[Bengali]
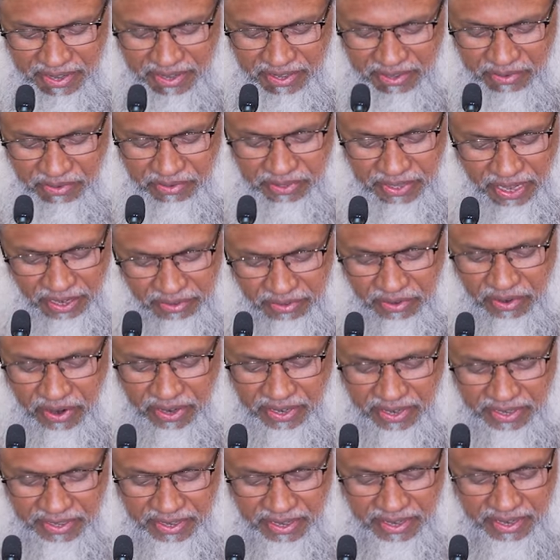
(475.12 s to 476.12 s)
তো তার জন্য
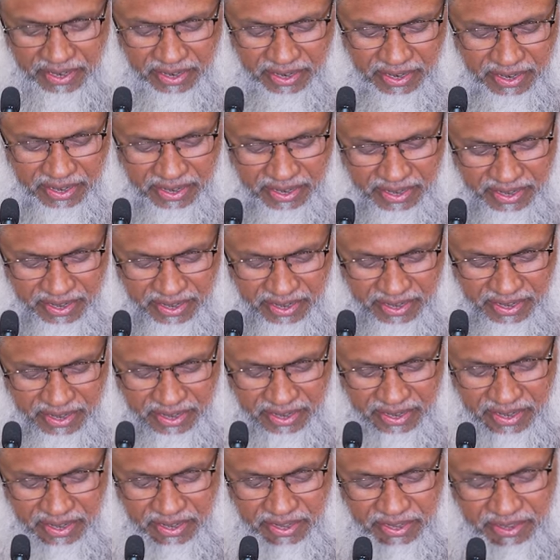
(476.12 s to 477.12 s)
একটা দেন
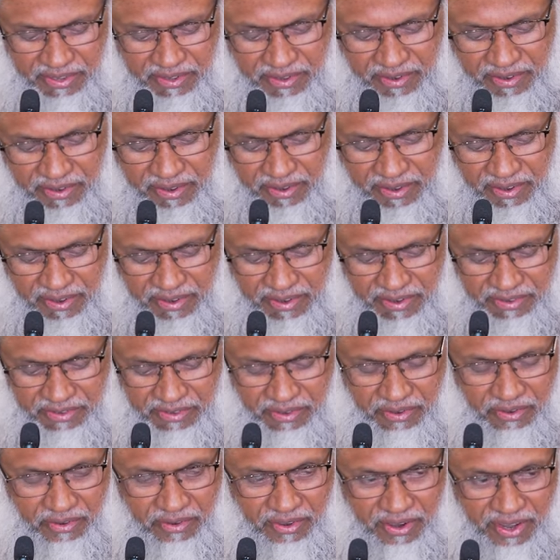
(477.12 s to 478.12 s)
তো
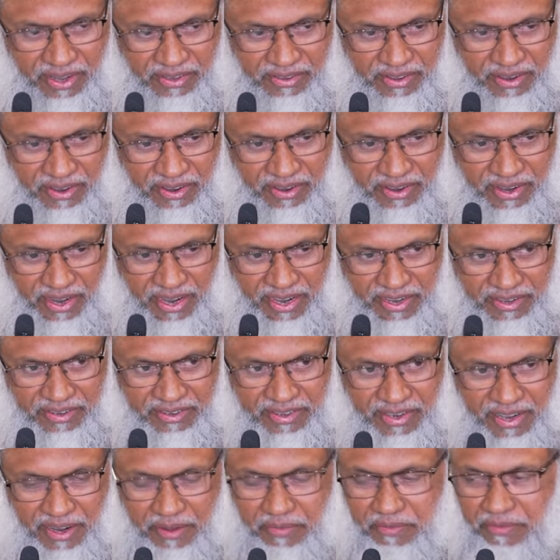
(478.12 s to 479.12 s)
রসুল্লাহ সাল্লাহ আলি
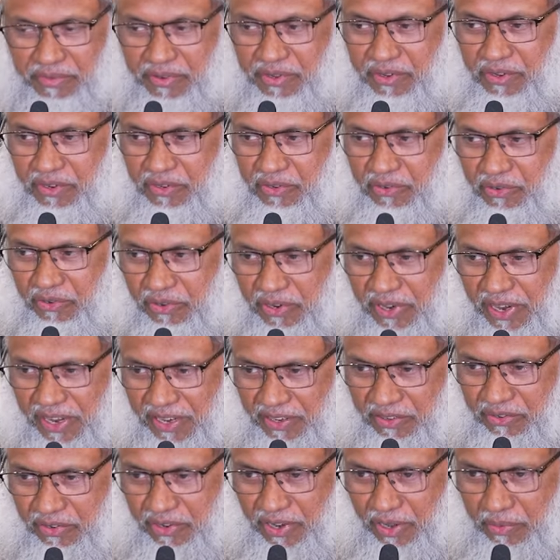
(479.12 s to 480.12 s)
সাল্লাম শুনলেন
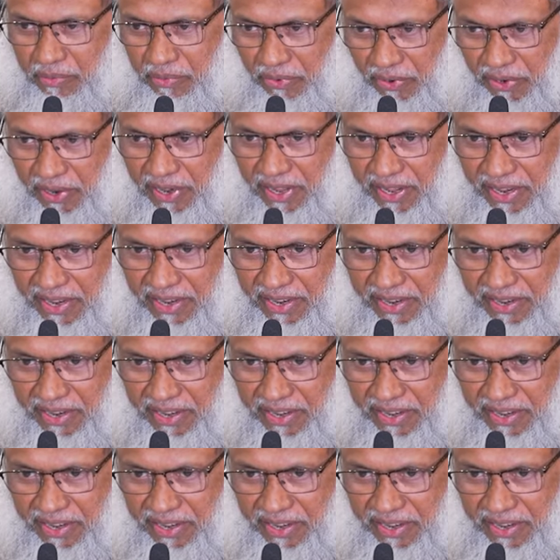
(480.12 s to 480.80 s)
শুনে বললেন